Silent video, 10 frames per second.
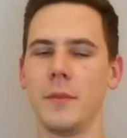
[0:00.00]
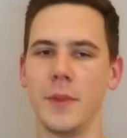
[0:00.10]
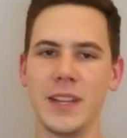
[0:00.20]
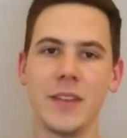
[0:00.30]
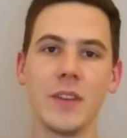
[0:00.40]

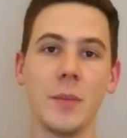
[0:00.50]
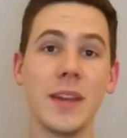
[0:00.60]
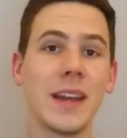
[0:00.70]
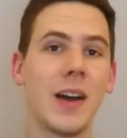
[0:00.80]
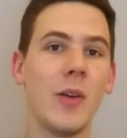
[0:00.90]
mit denen wir
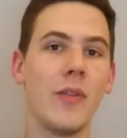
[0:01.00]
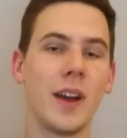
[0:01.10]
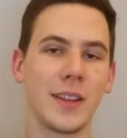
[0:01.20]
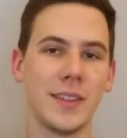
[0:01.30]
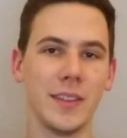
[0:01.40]
mit
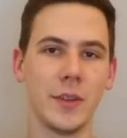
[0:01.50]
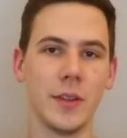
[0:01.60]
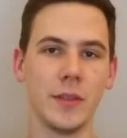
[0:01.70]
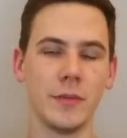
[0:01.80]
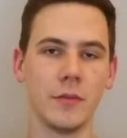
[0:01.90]
aufwachsen
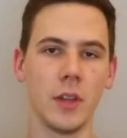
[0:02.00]
sollten.